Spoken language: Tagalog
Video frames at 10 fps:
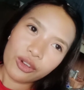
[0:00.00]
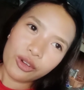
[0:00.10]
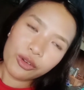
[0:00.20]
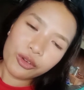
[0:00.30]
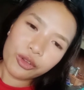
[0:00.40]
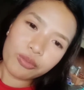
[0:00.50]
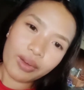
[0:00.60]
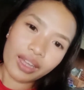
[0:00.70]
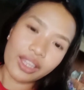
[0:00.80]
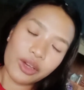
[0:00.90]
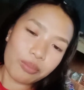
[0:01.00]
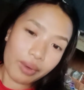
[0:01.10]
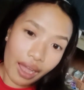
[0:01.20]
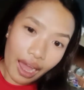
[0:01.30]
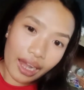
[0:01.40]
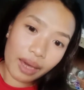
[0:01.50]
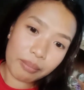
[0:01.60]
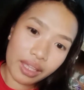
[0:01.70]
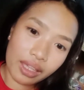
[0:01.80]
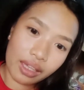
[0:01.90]
Kung yung bata yung
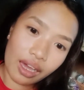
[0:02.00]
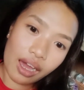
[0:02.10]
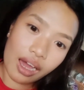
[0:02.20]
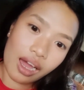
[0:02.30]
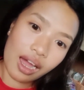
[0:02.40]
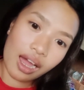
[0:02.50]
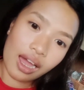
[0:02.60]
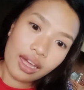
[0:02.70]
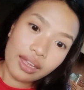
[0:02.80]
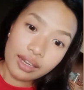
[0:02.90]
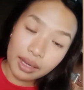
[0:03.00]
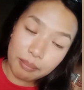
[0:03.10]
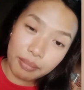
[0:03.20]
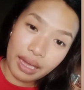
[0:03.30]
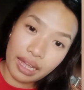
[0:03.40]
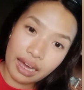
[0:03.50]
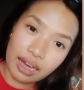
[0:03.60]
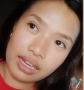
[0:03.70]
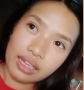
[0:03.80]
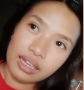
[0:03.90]
paghahanapin niya ng pera
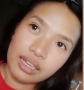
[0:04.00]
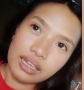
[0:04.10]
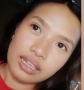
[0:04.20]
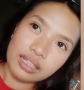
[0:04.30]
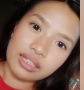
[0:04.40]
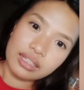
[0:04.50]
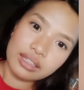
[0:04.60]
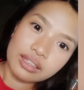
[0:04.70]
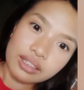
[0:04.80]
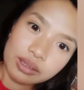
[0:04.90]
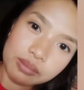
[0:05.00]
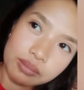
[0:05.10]
in turn